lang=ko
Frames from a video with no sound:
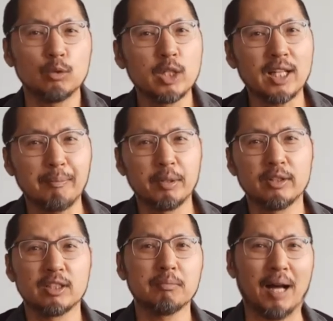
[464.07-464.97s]
우리
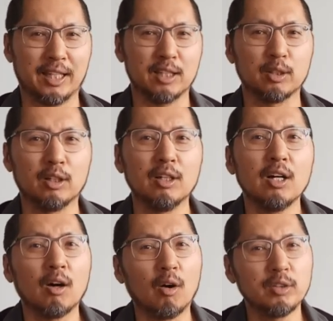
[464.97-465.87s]
남편들은 밖에서
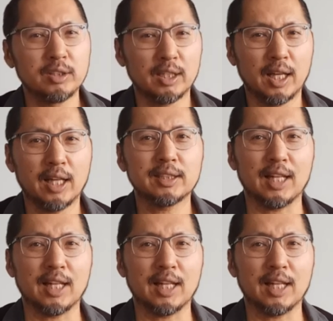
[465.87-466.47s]
언제나